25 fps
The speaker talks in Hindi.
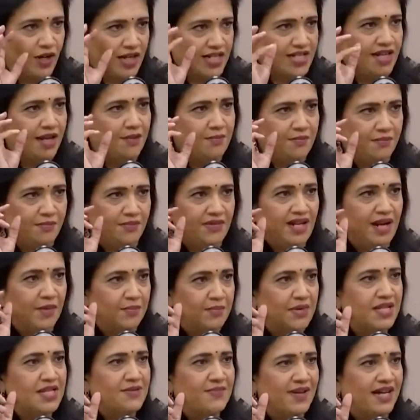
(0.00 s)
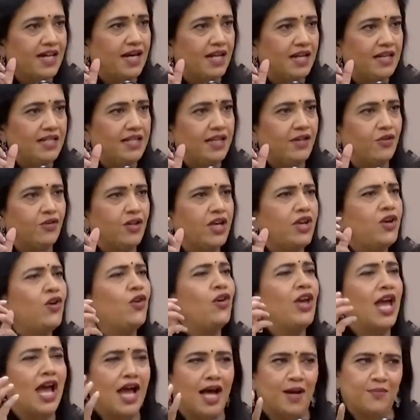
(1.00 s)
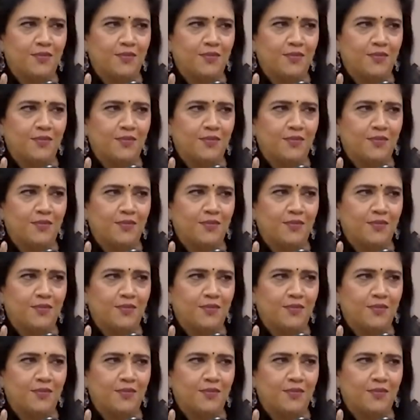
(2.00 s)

थोड़ा सा नंबर्स में गलती होगी क्योंकि